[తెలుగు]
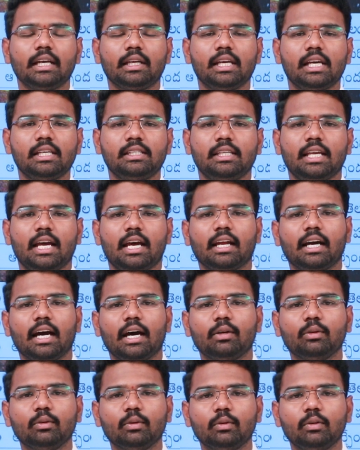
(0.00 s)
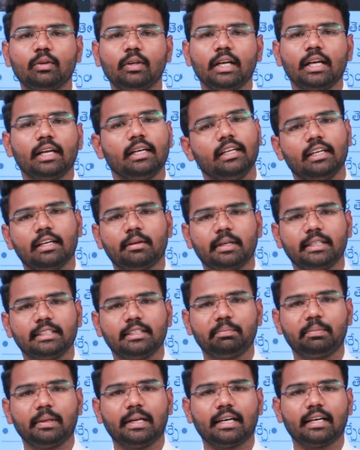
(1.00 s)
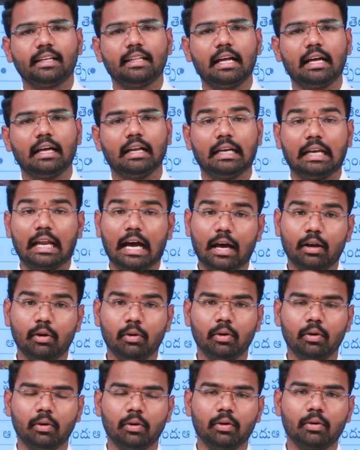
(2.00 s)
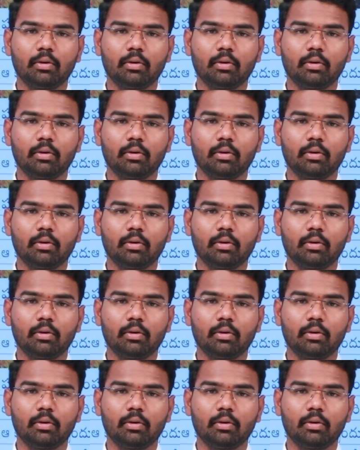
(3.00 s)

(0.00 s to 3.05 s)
కేసీఆర్ గారు నిన్న మనం చెప్పినాం కదా లాలో